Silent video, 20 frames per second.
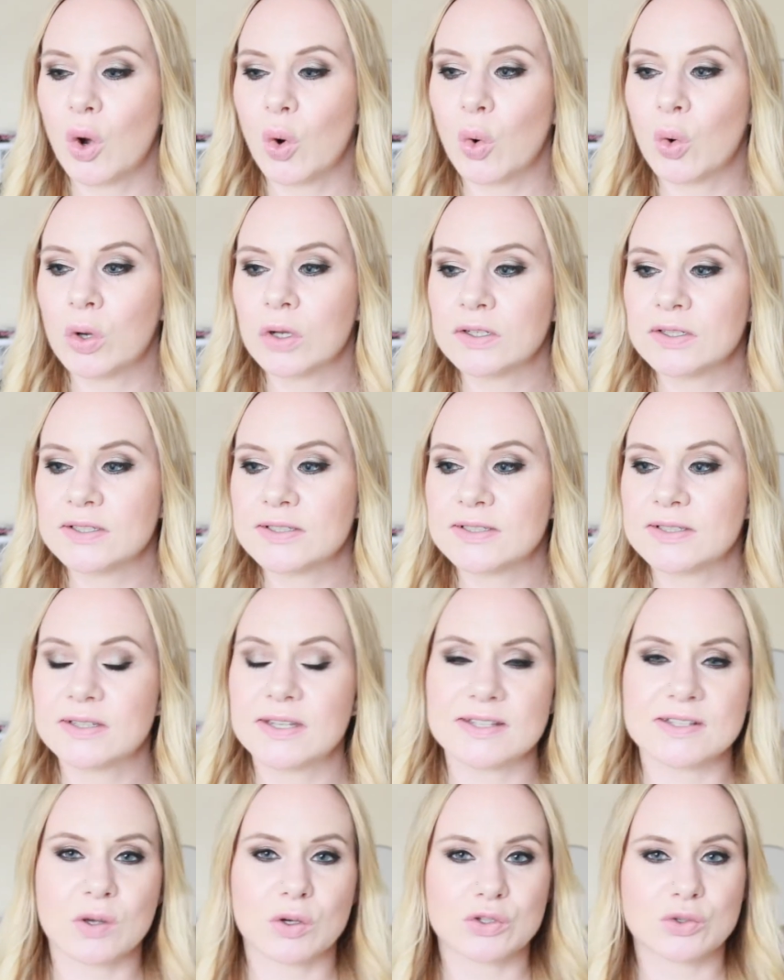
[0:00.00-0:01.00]
Und
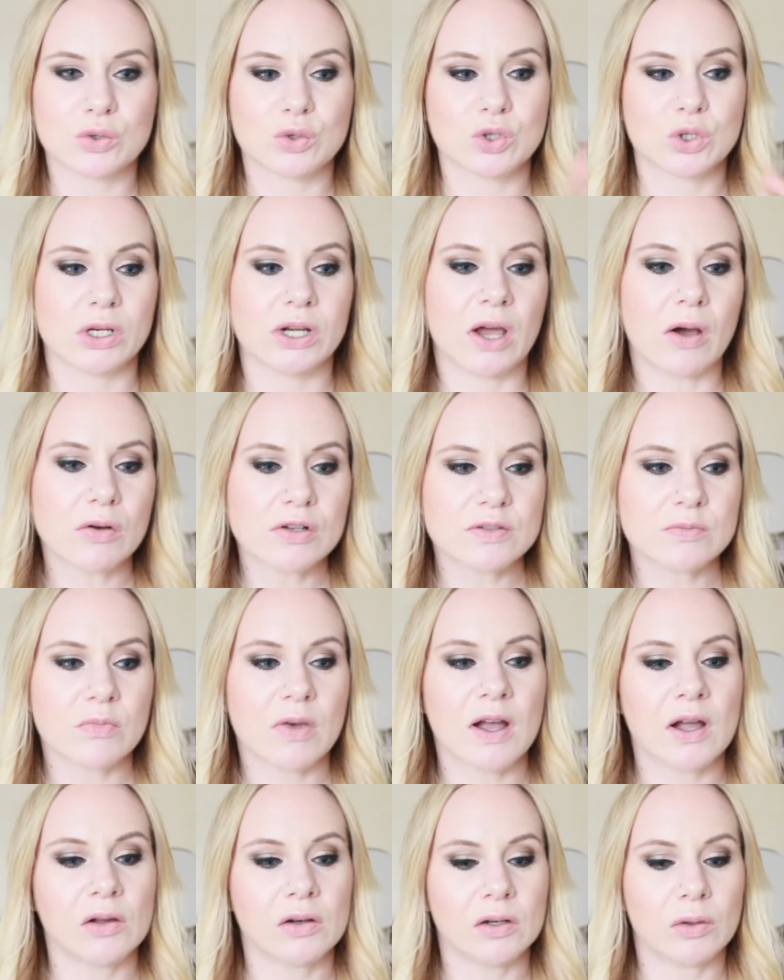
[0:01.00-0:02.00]
das ist auch so eine schöne
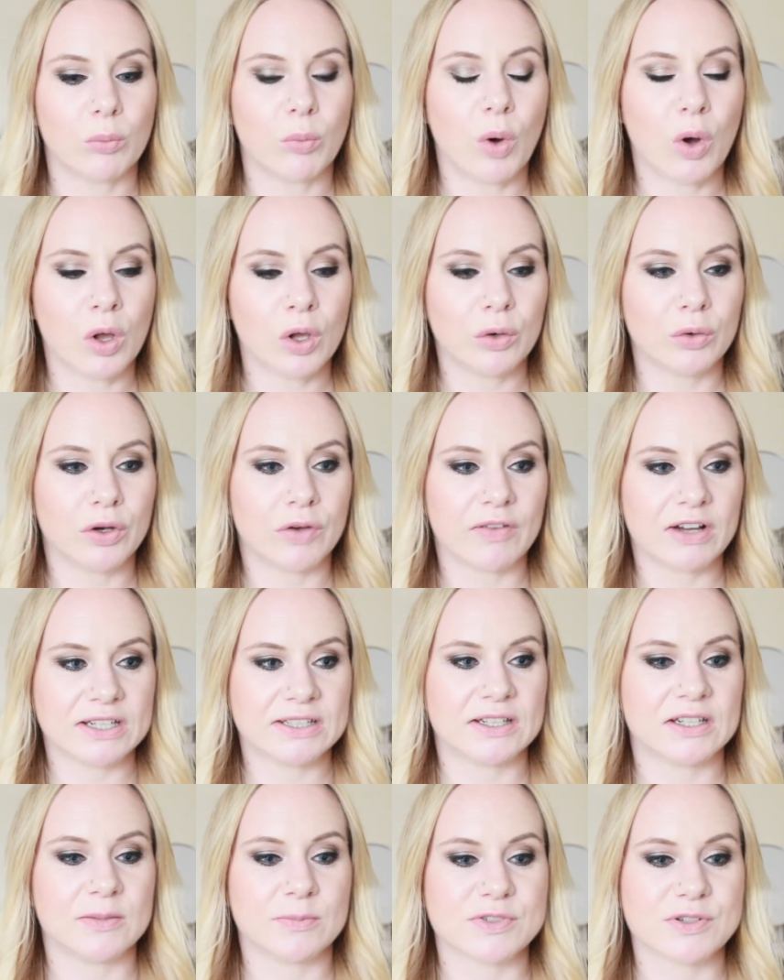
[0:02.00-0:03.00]
Außenmall. Und da war
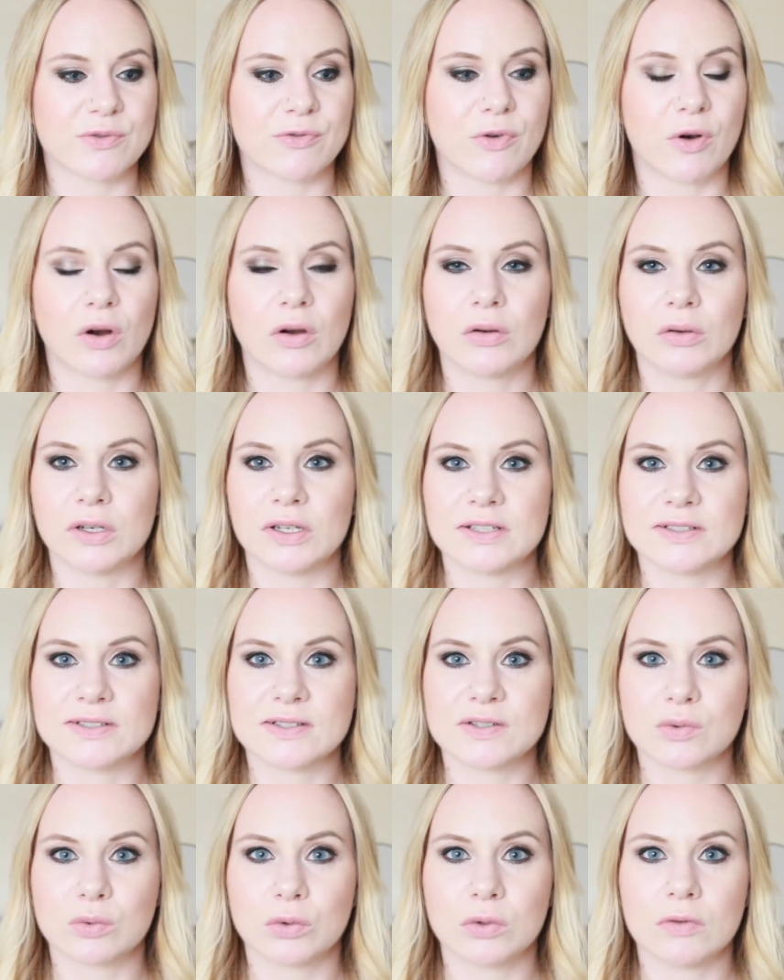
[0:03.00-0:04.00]
ich dann im Sephora und das
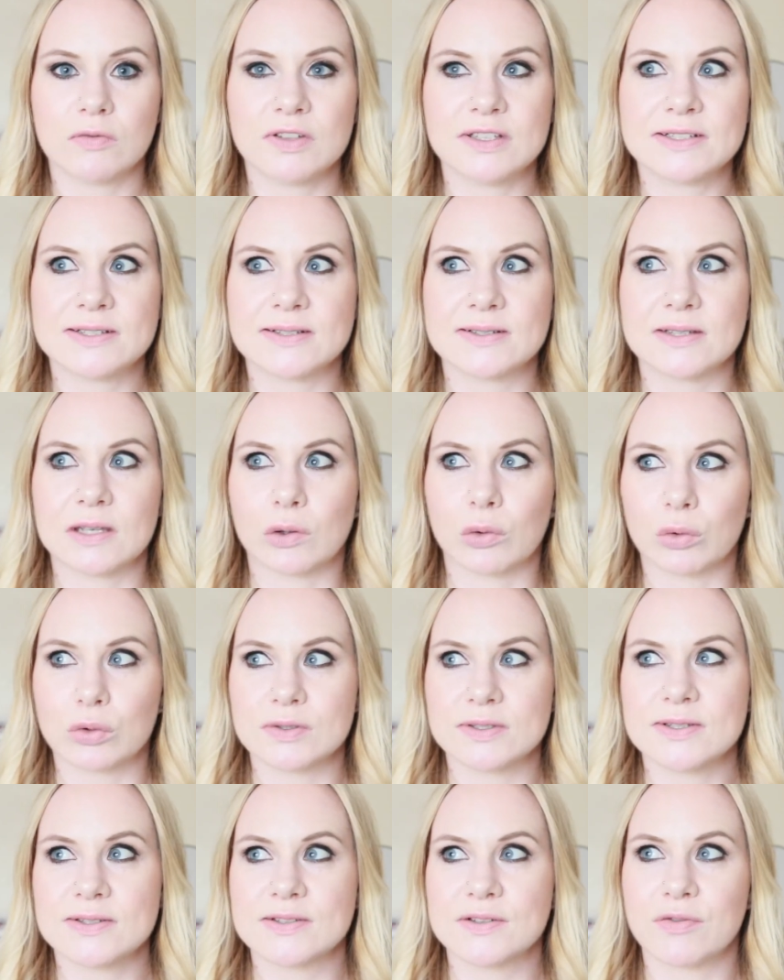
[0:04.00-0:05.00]
ist ohne Witz, das ist der
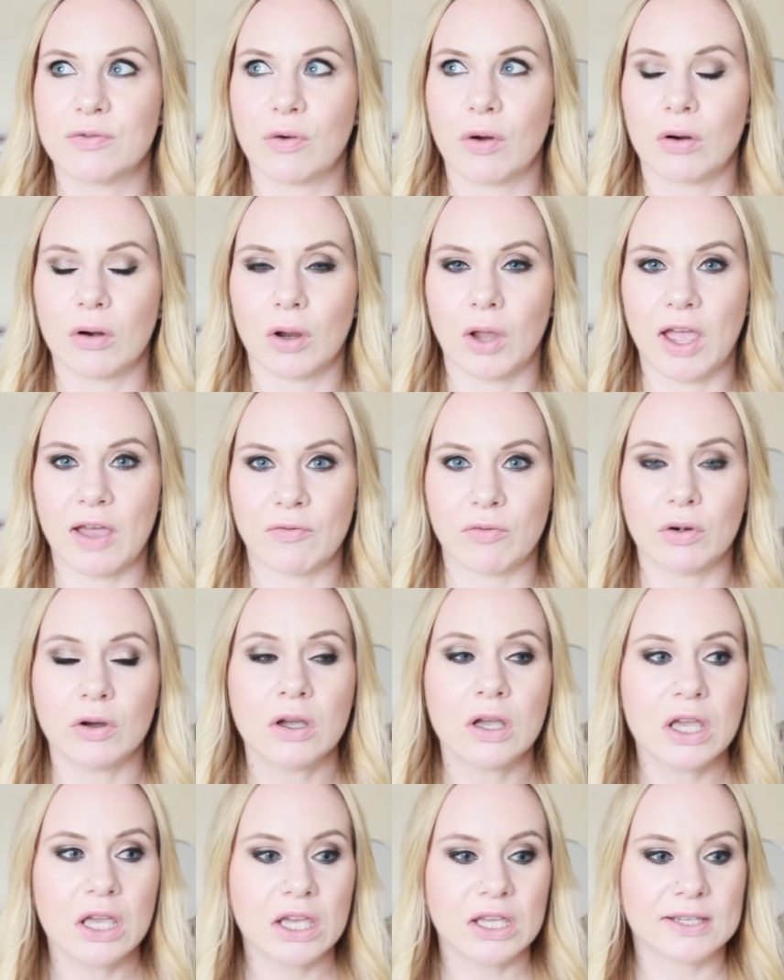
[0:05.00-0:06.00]
größte Sephora ever.